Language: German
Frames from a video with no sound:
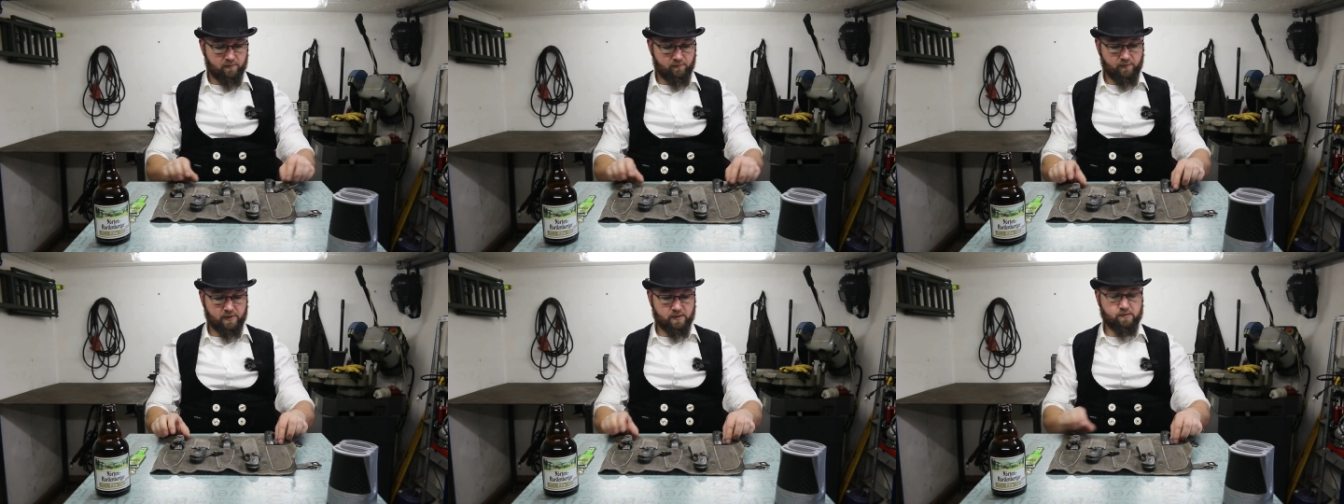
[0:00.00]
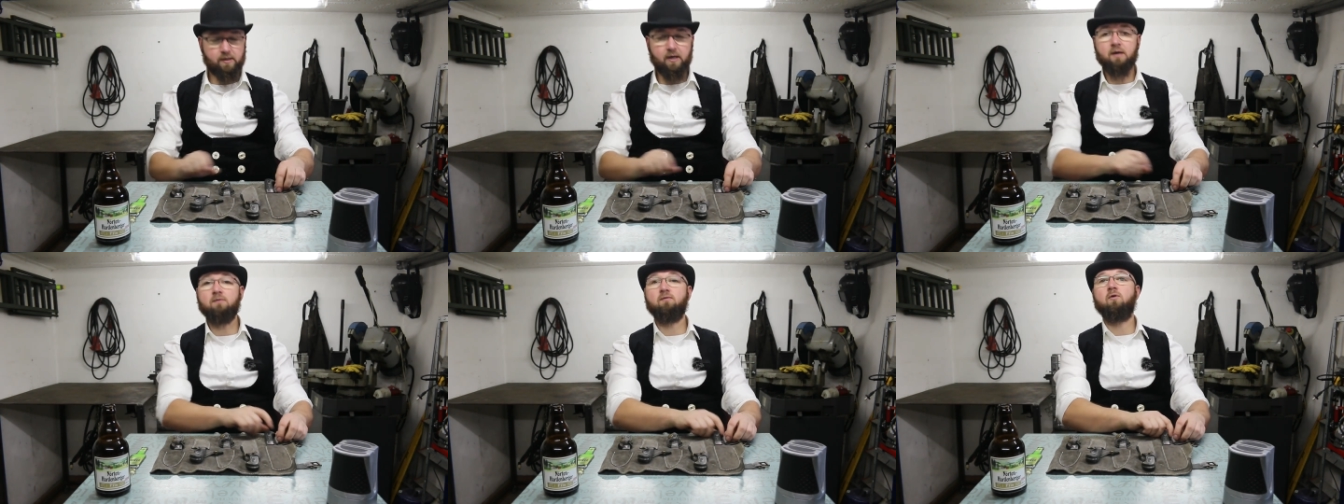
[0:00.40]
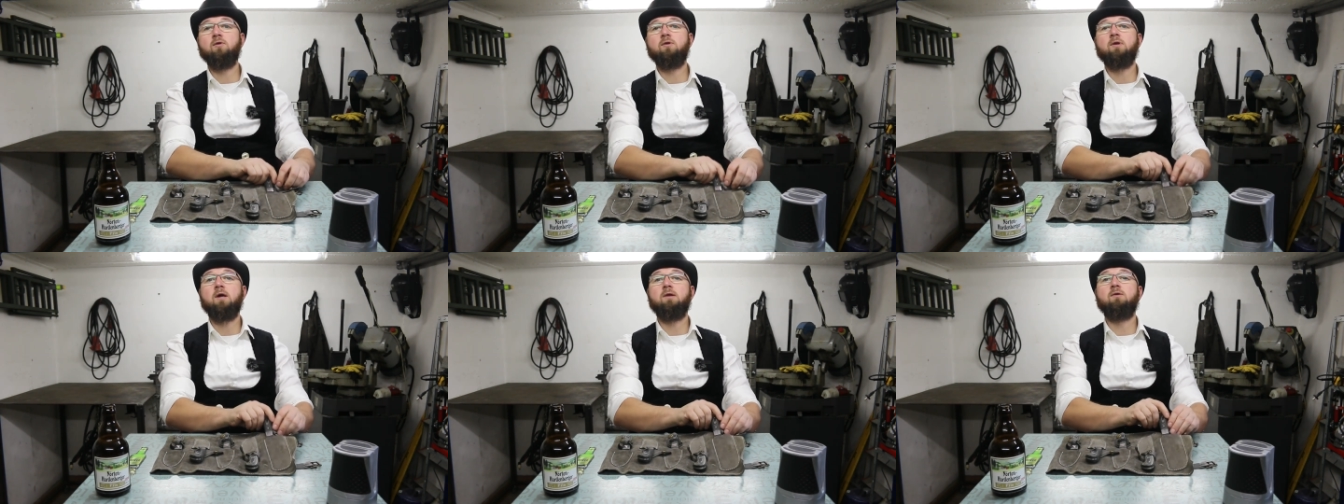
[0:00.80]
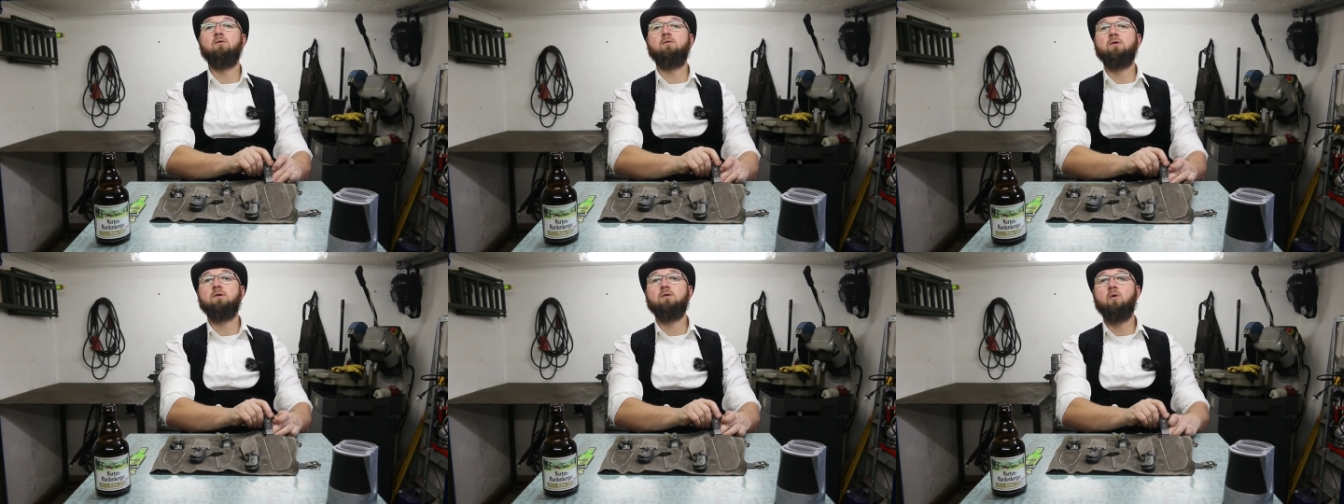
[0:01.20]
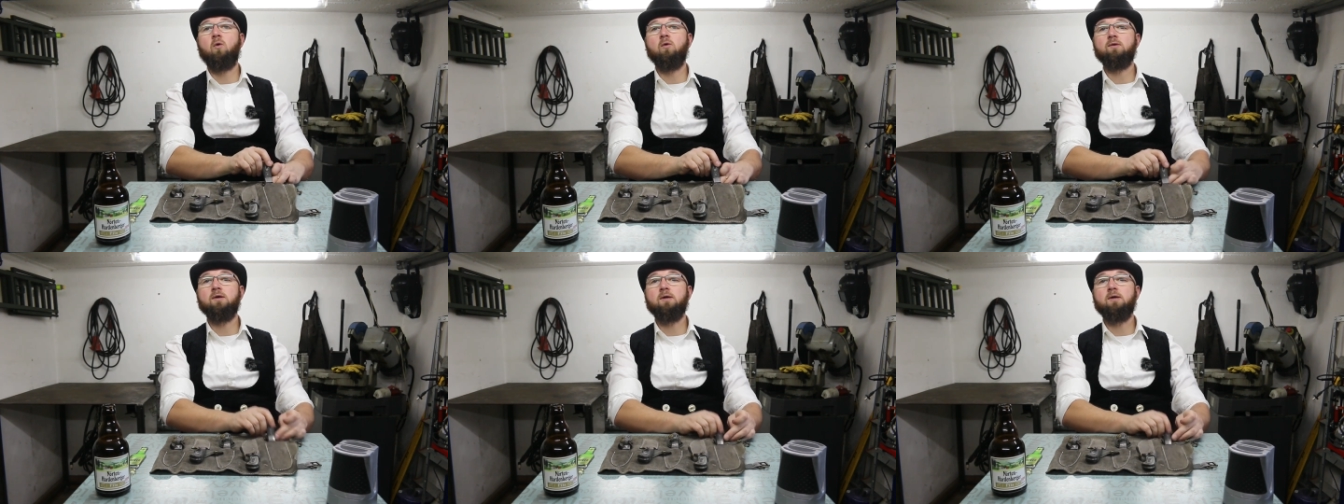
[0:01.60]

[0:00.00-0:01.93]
Wie gesagt, Frustration ist groß.